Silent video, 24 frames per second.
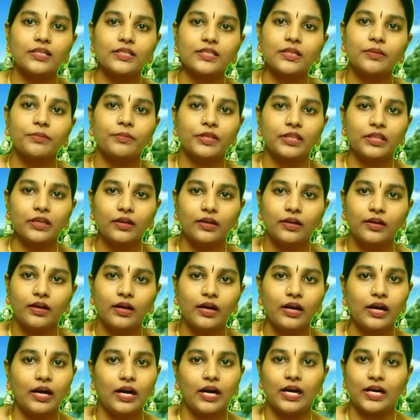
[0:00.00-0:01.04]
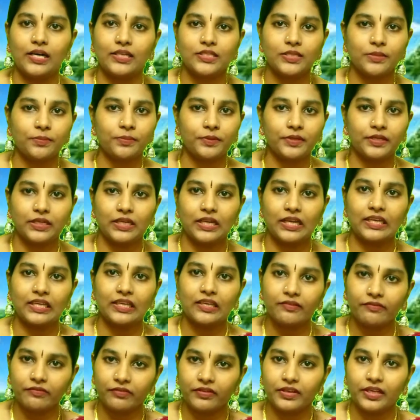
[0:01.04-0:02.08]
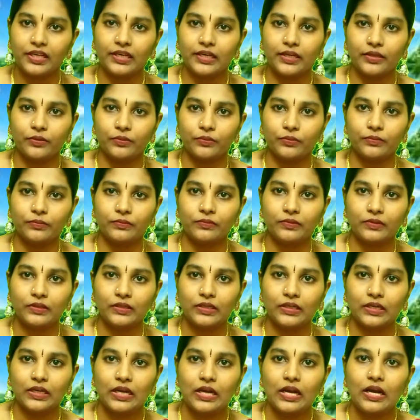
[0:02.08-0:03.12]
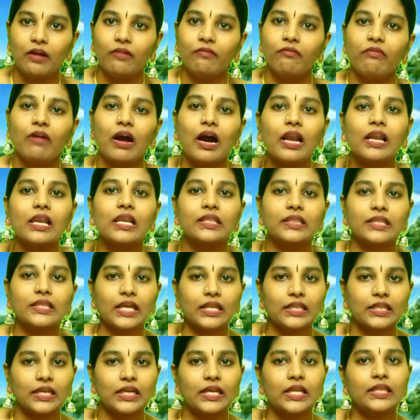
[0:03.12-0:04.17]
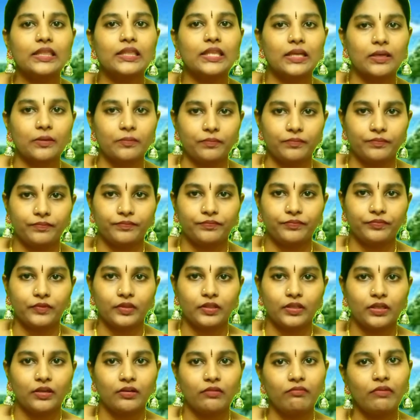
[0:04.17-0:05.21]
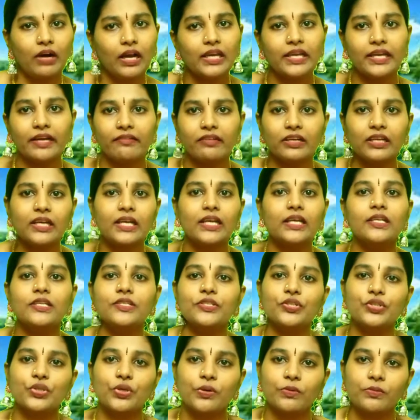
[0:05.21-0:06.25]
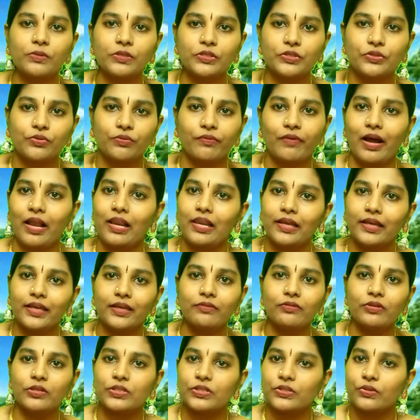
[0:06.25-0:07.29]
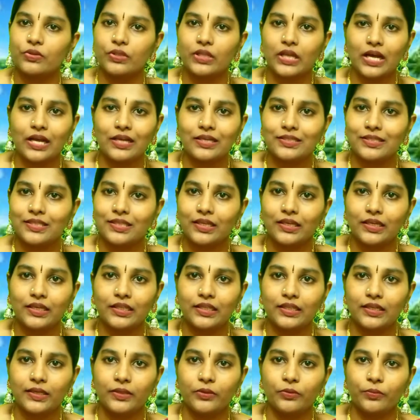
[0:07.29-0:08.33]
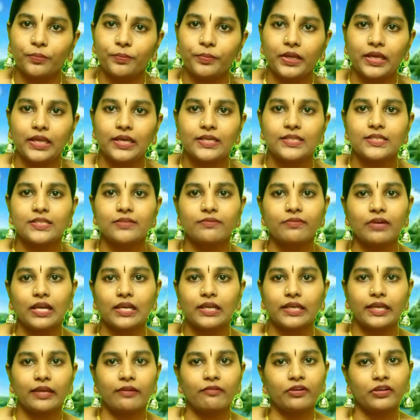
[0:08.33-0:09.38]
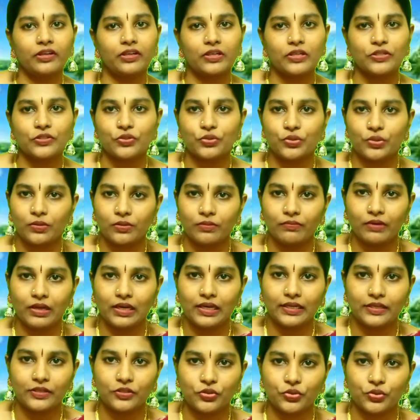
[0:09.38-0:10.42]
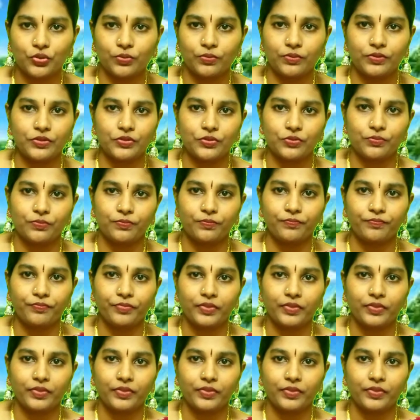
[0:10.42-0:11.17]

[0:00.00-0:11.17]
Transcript: ఆస్తి మీద ఆశపడడానికి వీల్లేదు వాళ్ళ తదనంతరం వాళ్ళు ఎవరికైనా ఇచ్చుకోవచ్చు వాళ్ళకే వస్తున్న ఆస్తి అనేది లేదు పేరెంట్స్ వాళ్ళకి ఎవరికి నచ్చుతుందో వాళ్ళకి ఇచ్చుకోవచ్చు